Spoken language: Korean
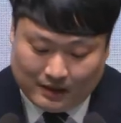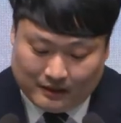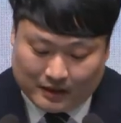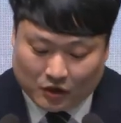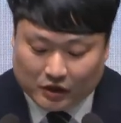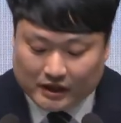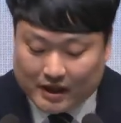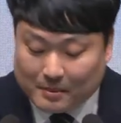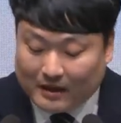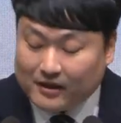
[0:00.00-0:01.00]
네, 저는
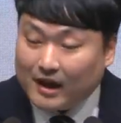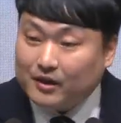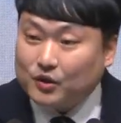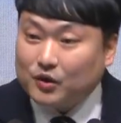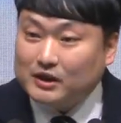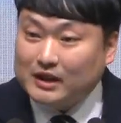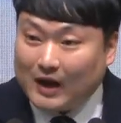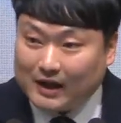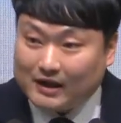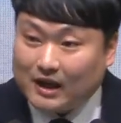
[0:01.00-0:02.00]
일반 대학교를
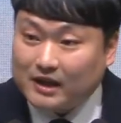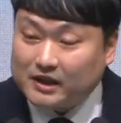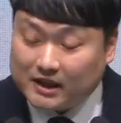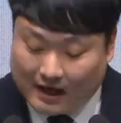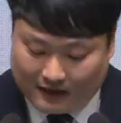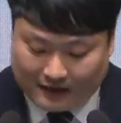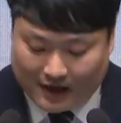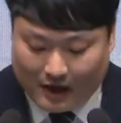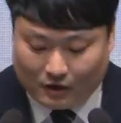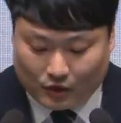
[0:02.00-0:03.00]
나왔다가 신학
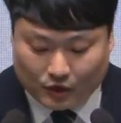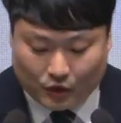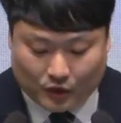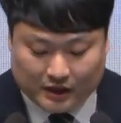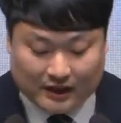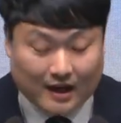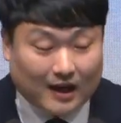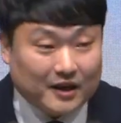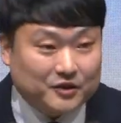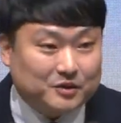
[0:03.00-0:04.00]
대학원으로
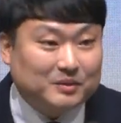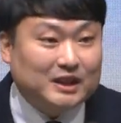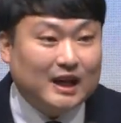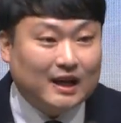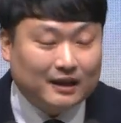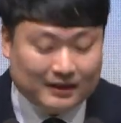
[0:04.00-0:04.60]
진학하였습니다.